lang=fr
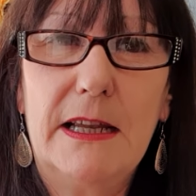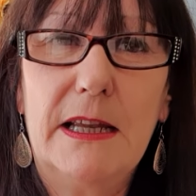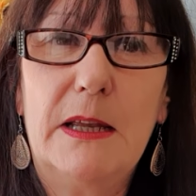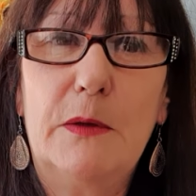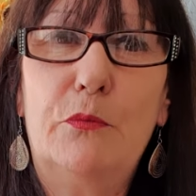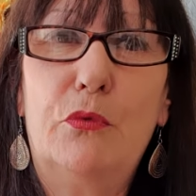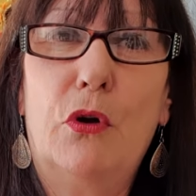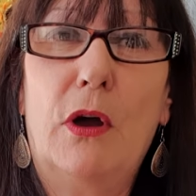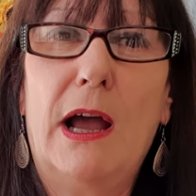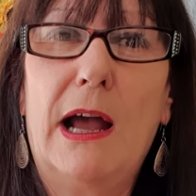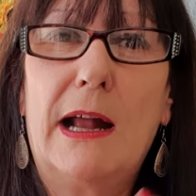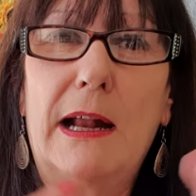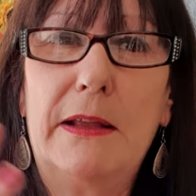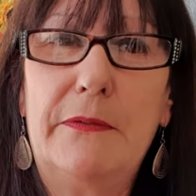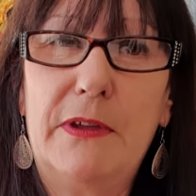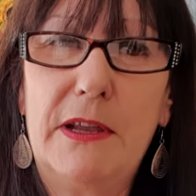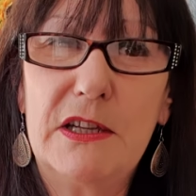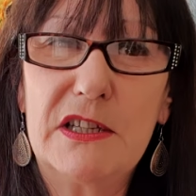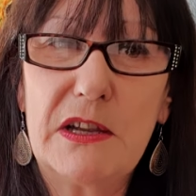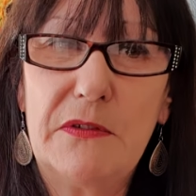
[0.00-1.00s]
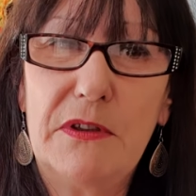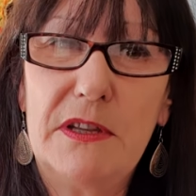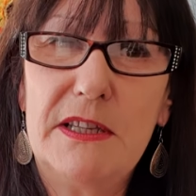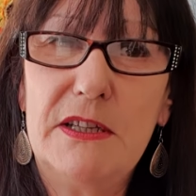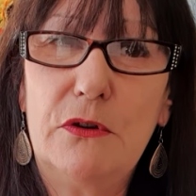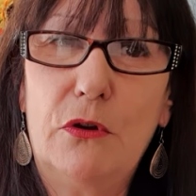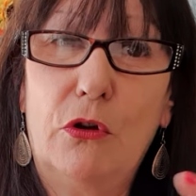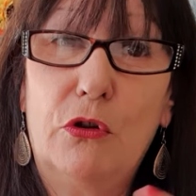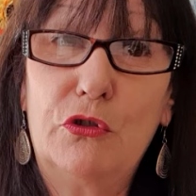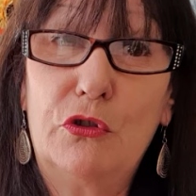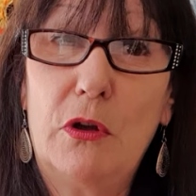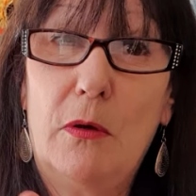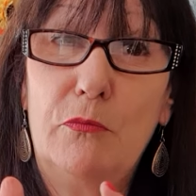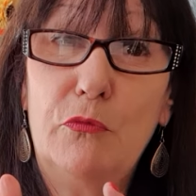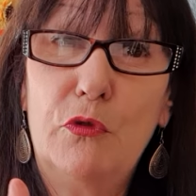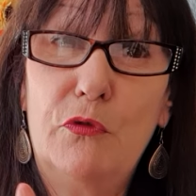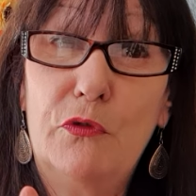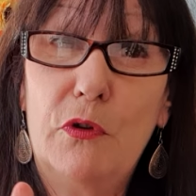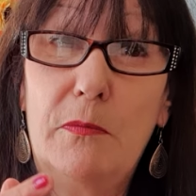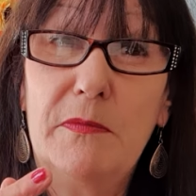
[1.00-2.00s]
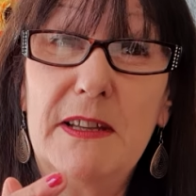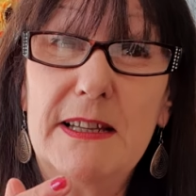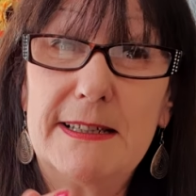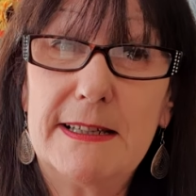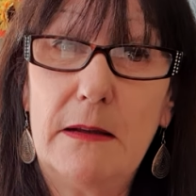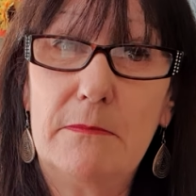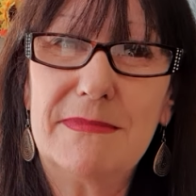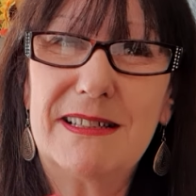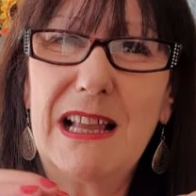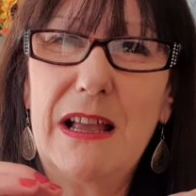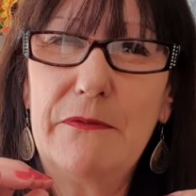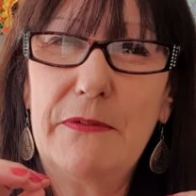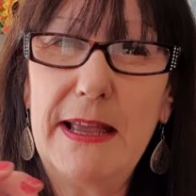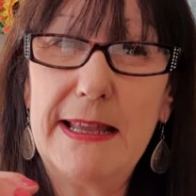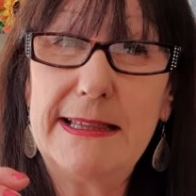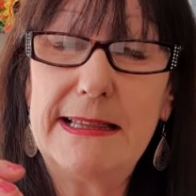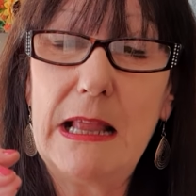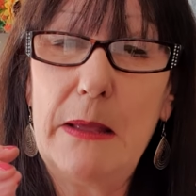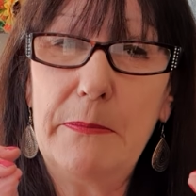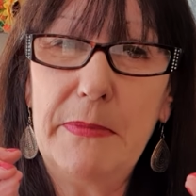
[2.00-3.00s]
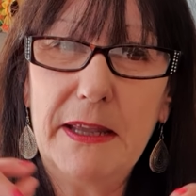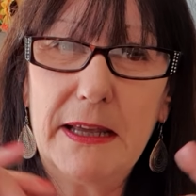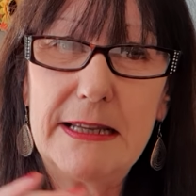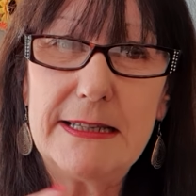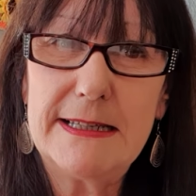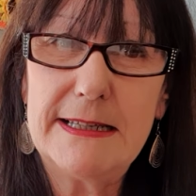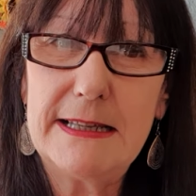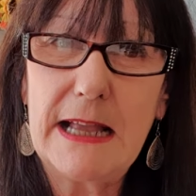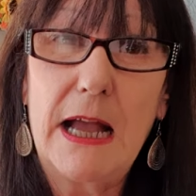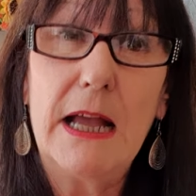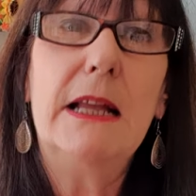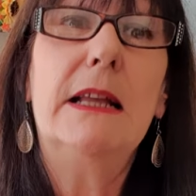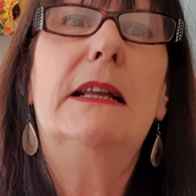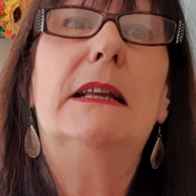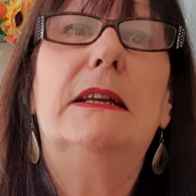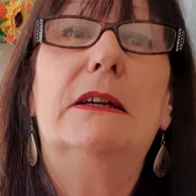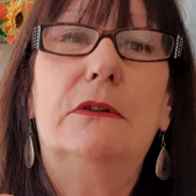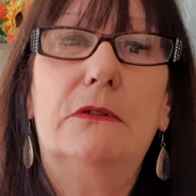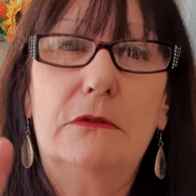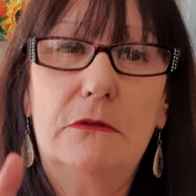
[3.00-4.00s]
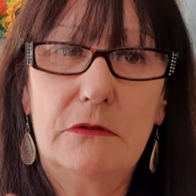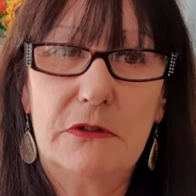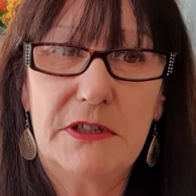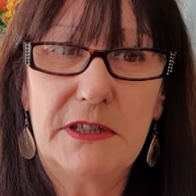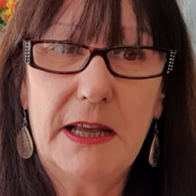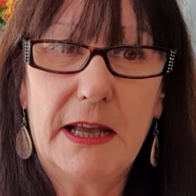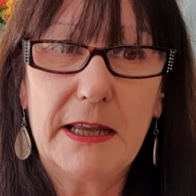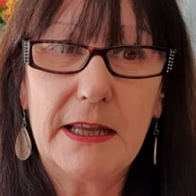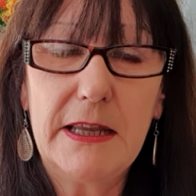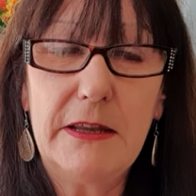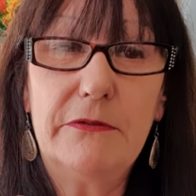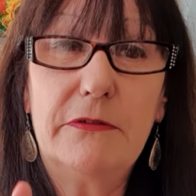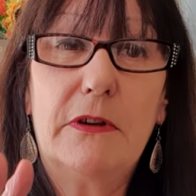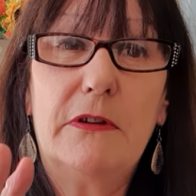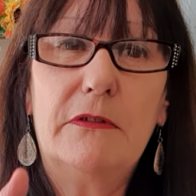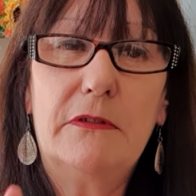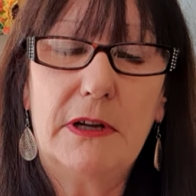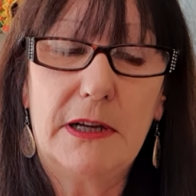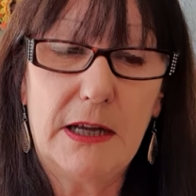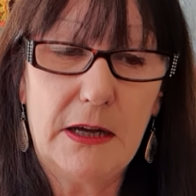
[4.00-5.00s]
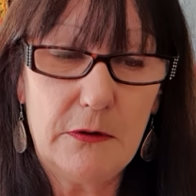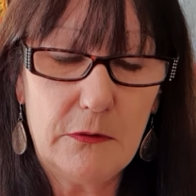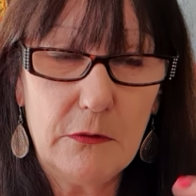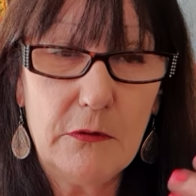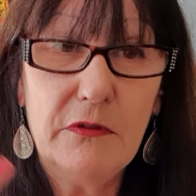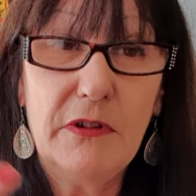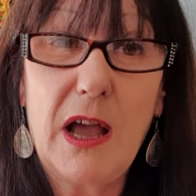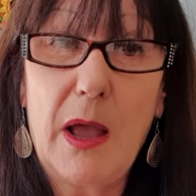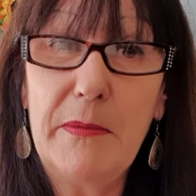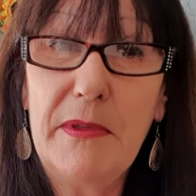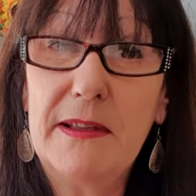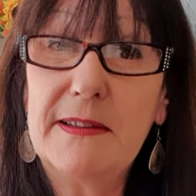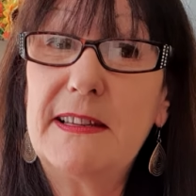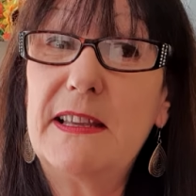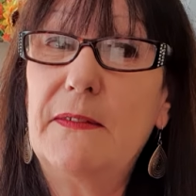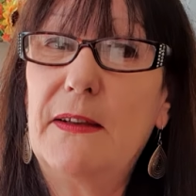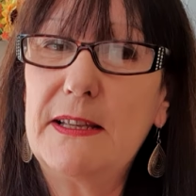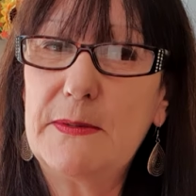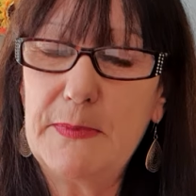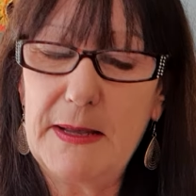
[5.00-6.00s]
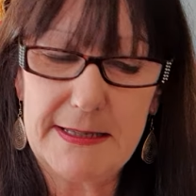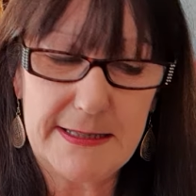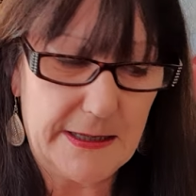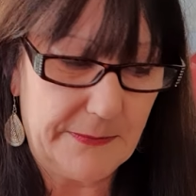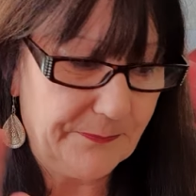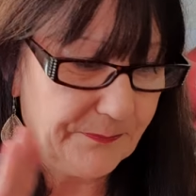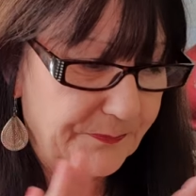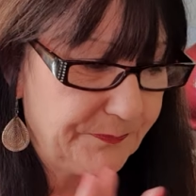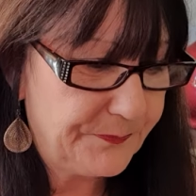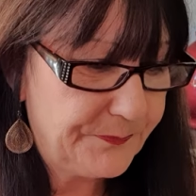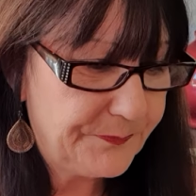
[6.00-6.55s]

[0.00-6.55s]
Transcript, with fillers: Et pour arriver, j'avais dit octobre, novembre, décembre, ça va être la bérésina. On y arrive, voilà, on verra bien ce qui va se passer.